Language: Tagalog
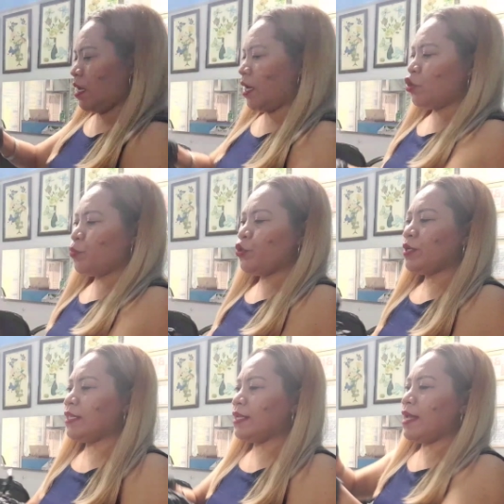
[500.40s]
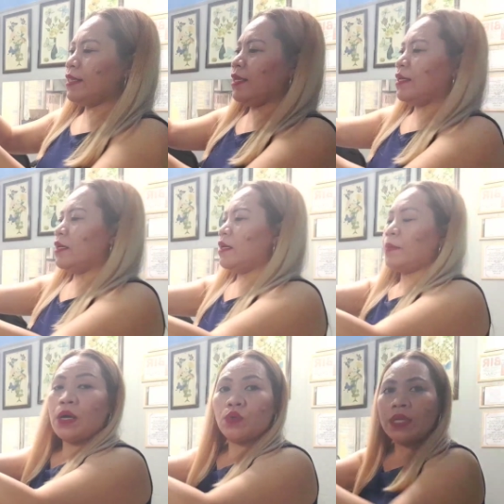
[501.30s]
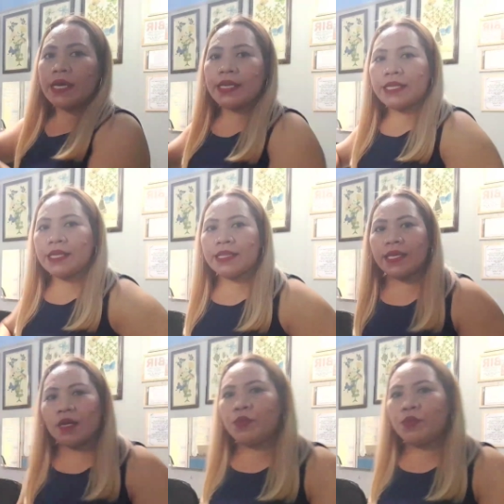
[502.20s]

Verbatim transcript: Ngayon po, yung natira nating uh, pangkulay, natira nating